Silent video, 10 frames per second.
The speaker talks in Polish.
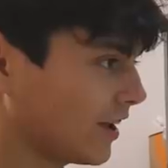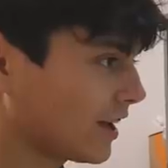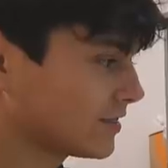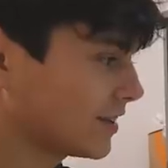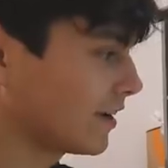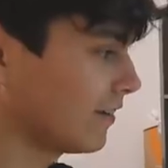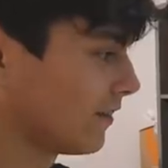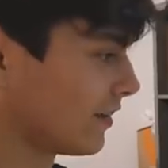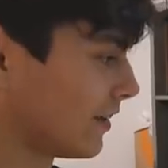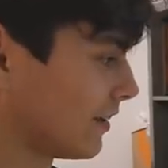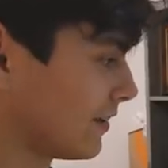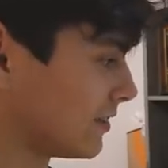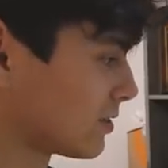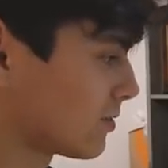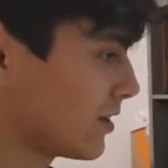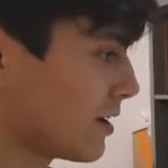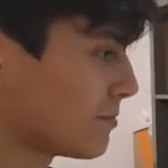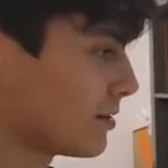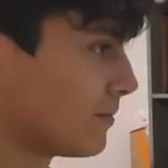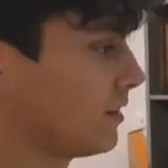ja, serio.
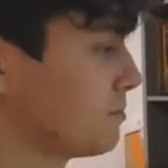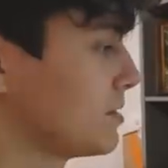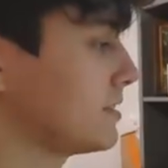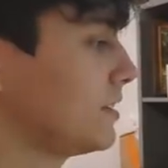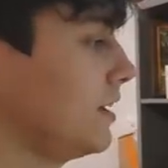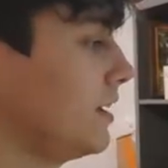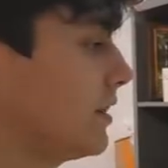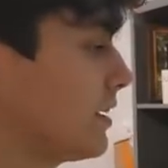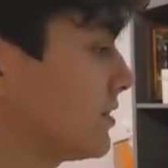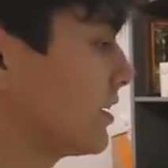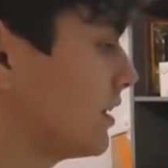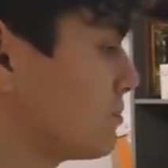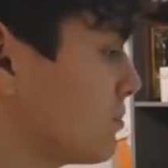Drukujemy. Bez Lili ta ściana